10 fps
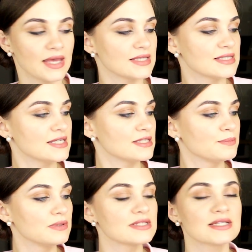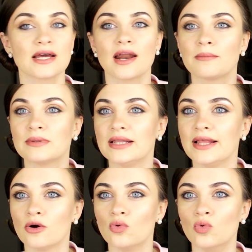Здесь был скраб
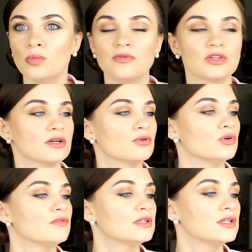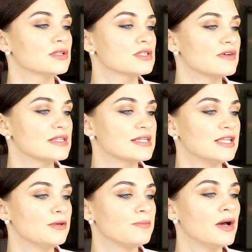для губ, вот такой вот, называется называется
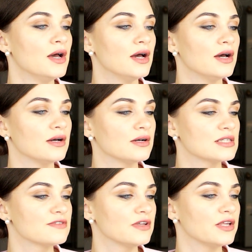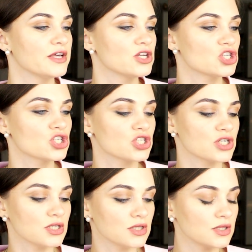Lip
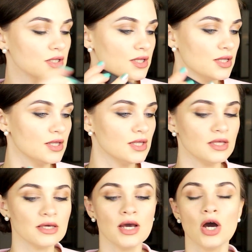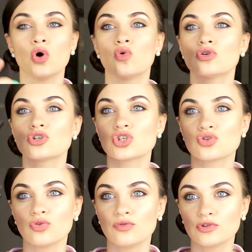Exfoliation, и он
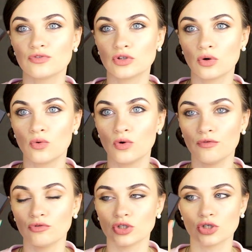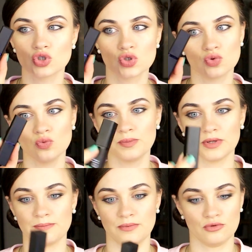шел вот в такой вот
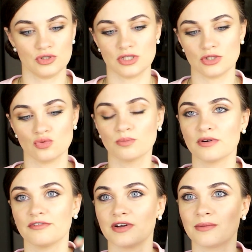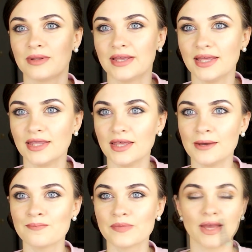супер, просто супер
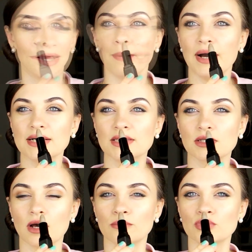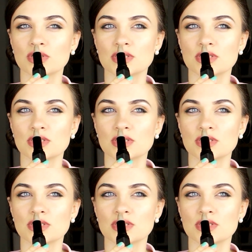оформлении пахнет, как будто,